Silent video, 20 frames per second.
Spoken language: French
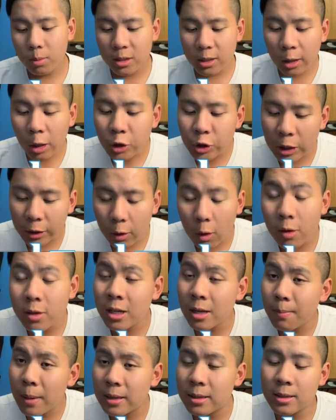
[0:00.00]
petit rush
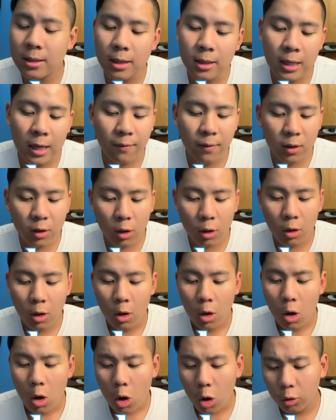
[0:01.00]
sympathique avec euh,
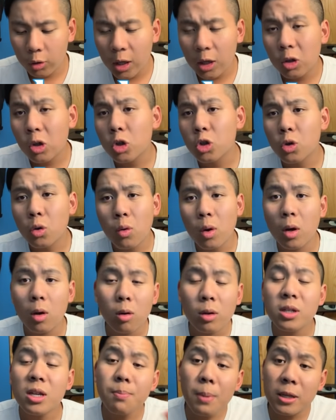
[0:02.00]
un deck cochon
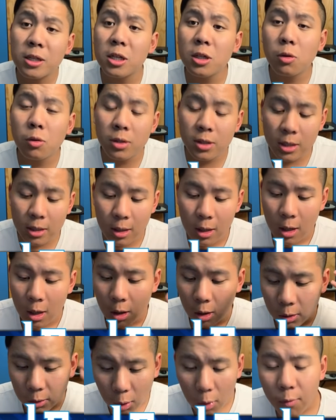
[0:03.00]
euh, sympathique aussi.
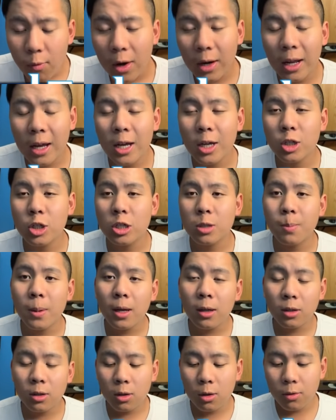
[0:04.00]
Donc voilà,
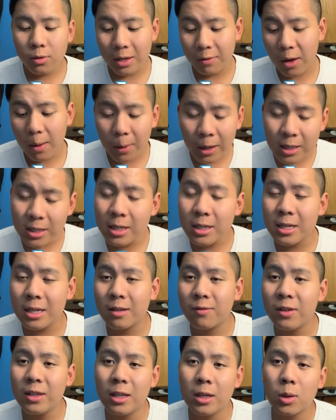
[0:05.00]
j'espère que vous avez apprécié
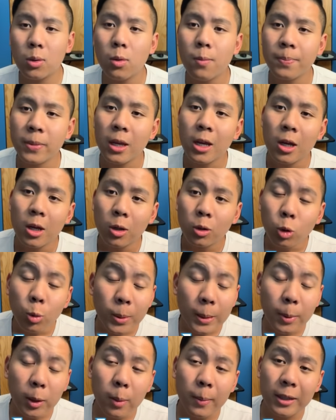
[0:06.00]
cette vidéo.
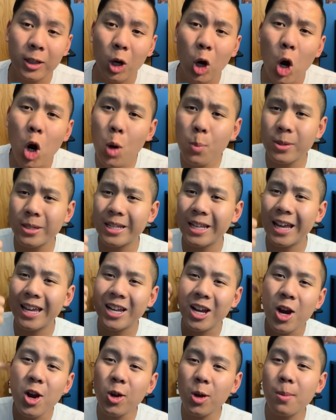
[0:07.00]
N'oubliez pas de mettre un petit
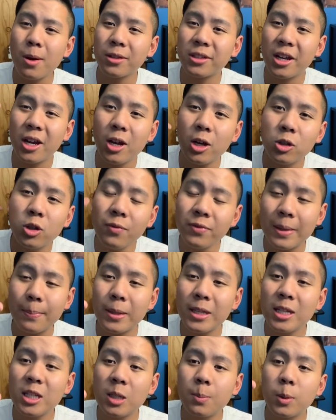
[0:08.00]
like, un commentaire, de vous
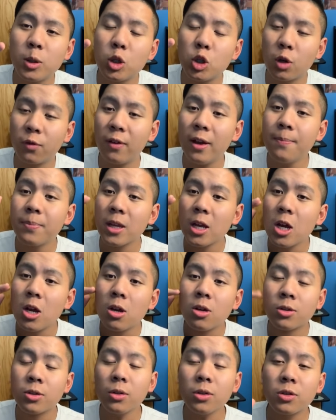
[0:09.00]
abonner si n'est pas déjà fait.
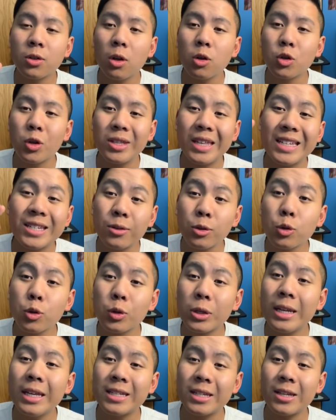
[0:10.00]
Sur ce, je vous une excellente
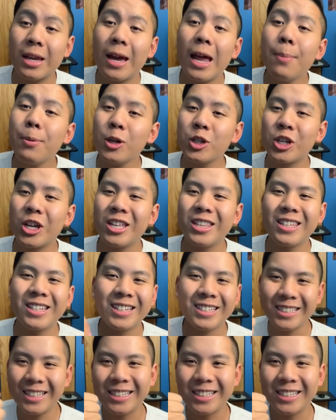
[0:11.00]
journée. sera à la prochaine.